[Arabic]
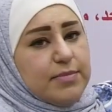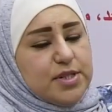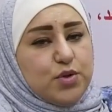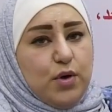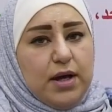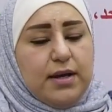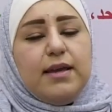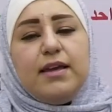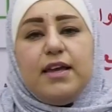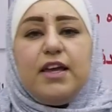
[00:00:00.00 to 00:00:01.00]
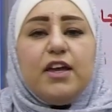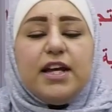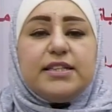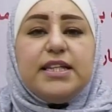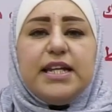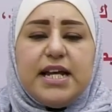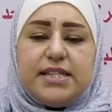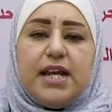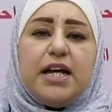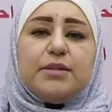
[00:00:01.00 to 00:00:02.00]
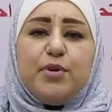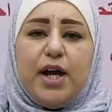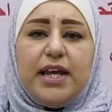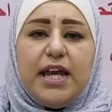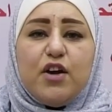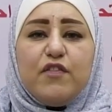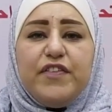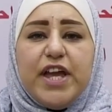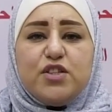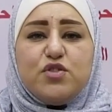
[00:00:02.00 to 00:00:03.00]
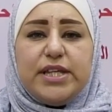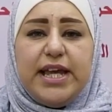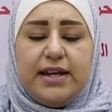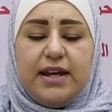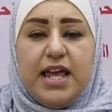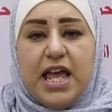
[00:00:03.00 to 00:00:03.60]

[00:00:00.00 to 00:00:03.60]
من السؤال كتير أسئلة حتمر عليكم فيها جزئين